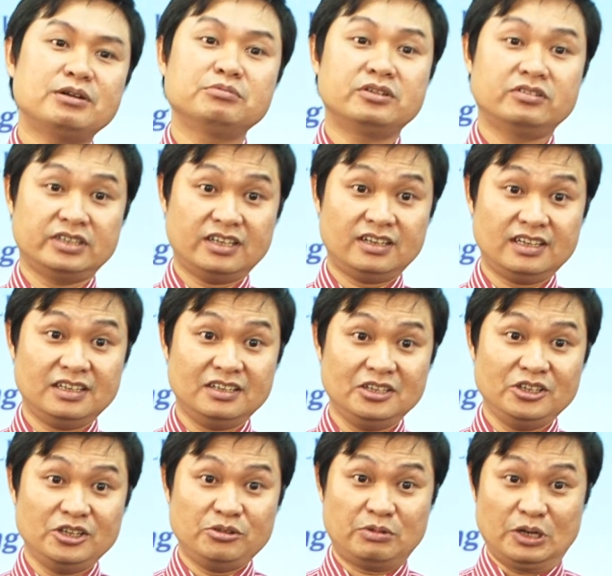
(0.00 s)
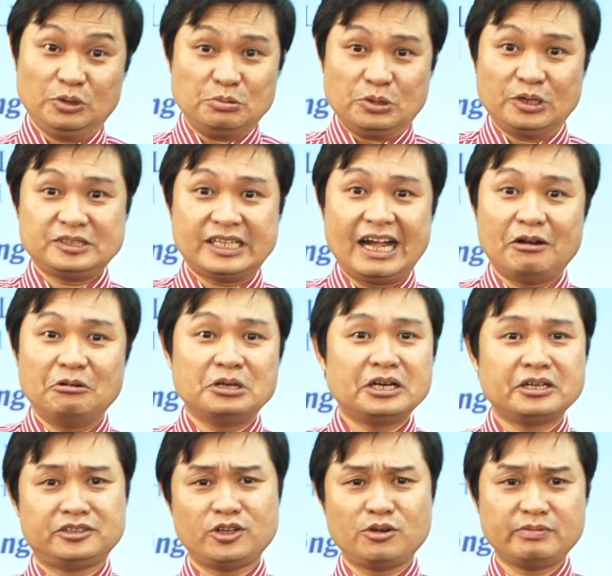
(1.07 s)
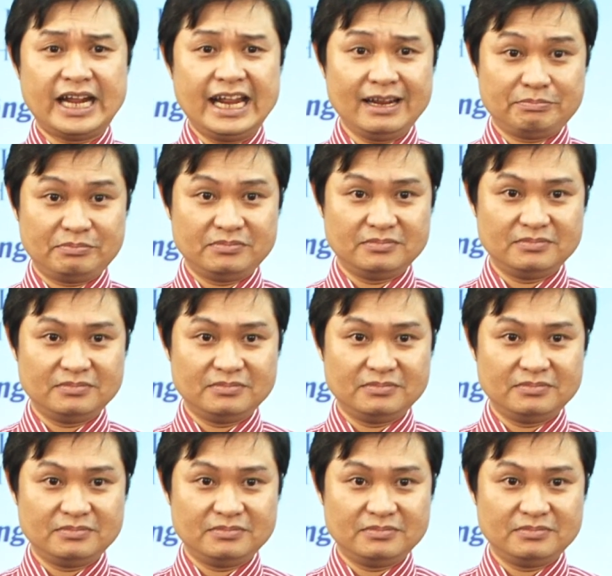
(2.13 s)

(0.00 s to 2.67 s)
không còn nữa và lúc đó xã hội rất là tốt đẹp